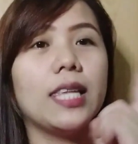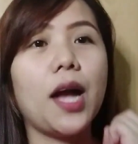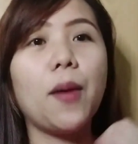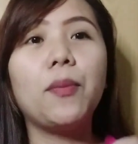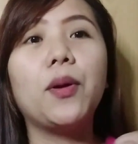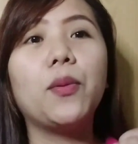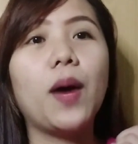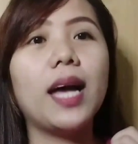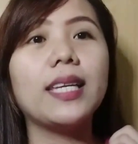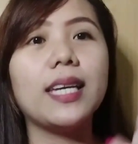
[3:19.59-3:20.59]
Number
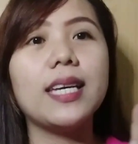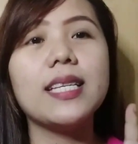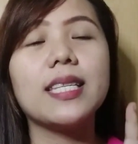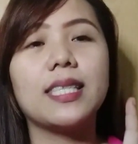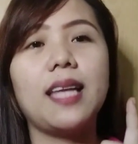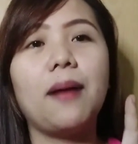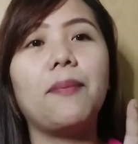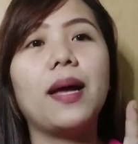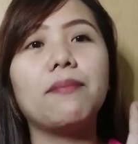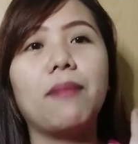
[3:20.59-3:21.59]
Una is,
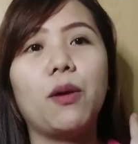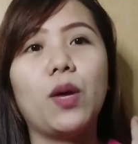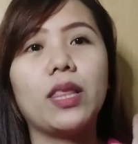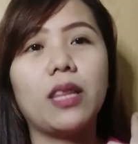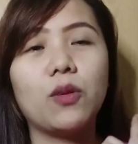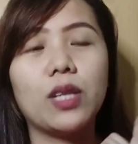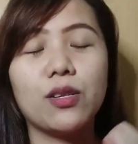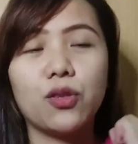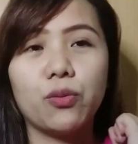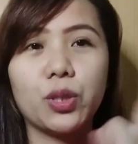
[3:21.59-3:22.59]
dapat may
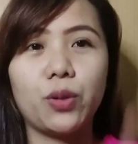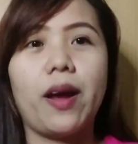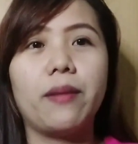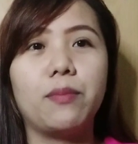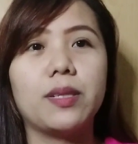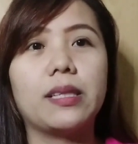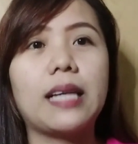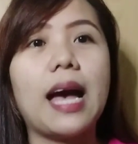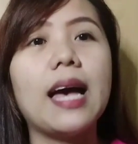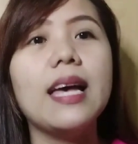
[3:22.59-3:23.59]
1,000 subscribers
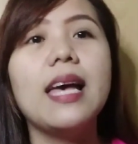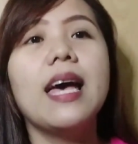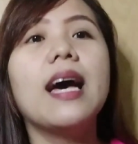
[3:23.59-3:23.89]
ka.